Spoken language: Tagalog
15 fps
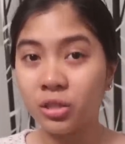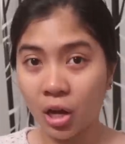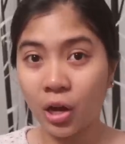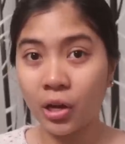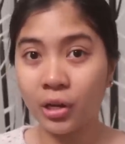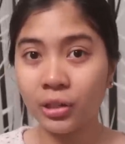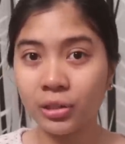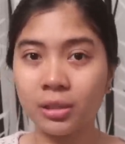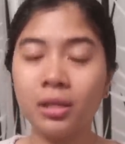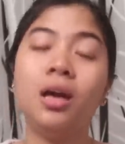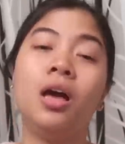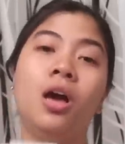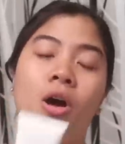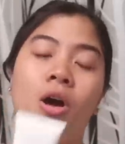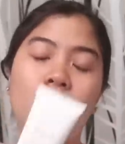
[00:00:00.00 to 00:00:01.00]
stars.
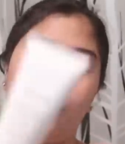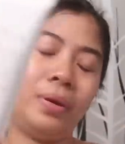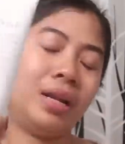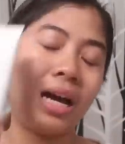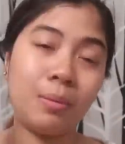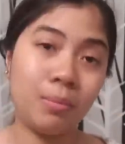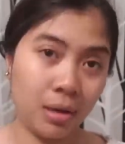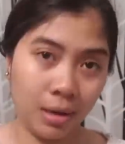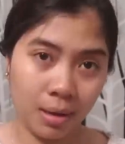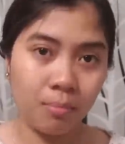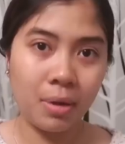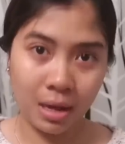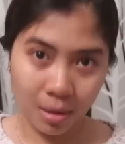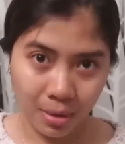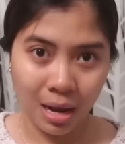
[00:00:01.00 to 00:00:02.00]
Oo, pinaka
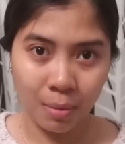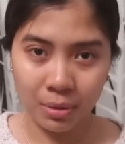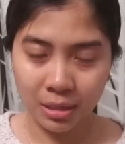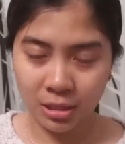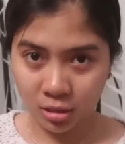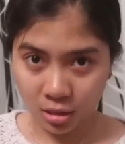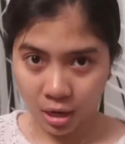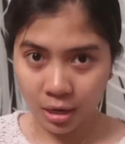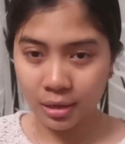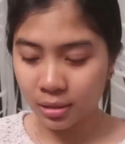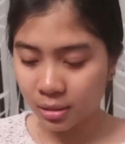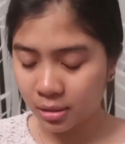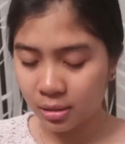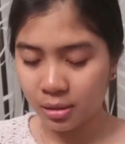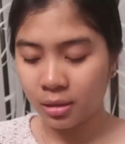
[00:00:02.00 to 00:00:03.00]
maraming
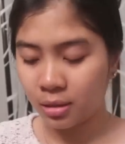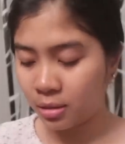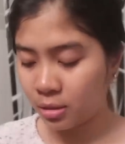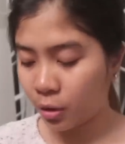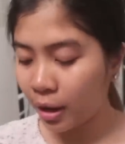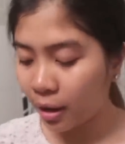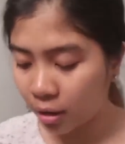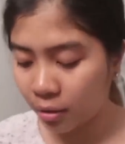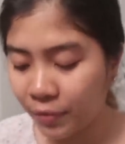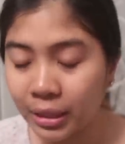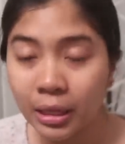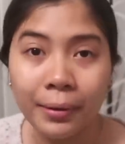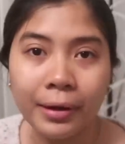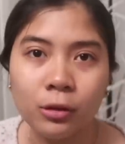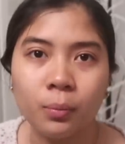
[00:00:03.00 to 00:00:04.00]
stars. So, eh,
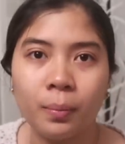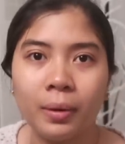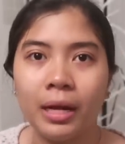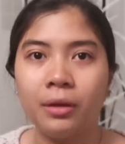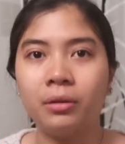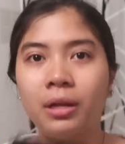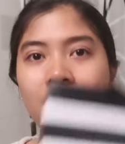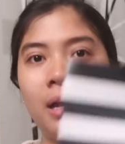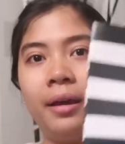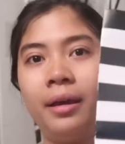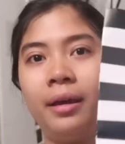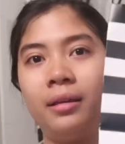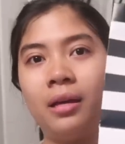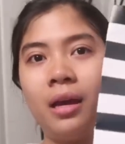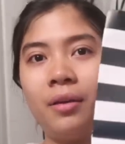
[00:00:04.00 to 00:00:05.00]
by the way, ito pala yung
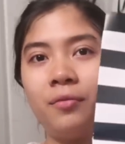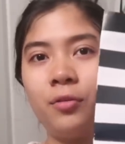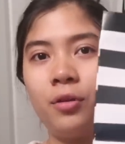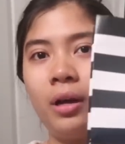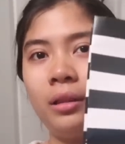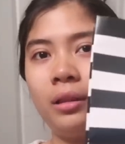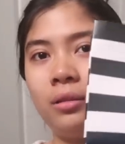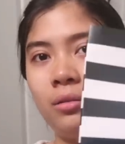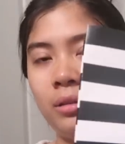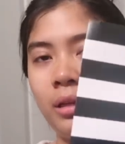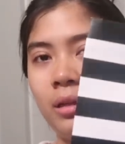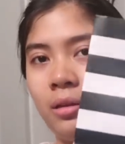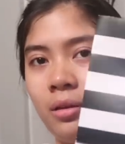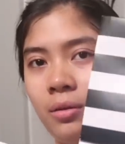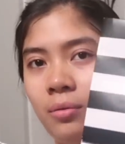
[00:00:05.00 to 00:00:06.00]
lalagyan niya. I forgot to
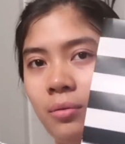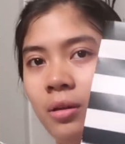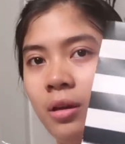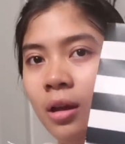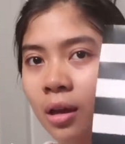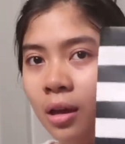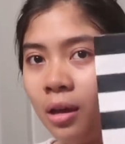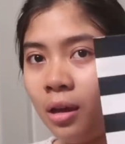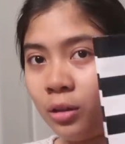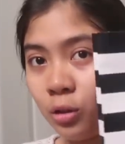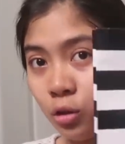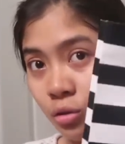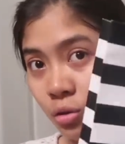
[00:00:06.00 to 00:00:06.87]
tell you, to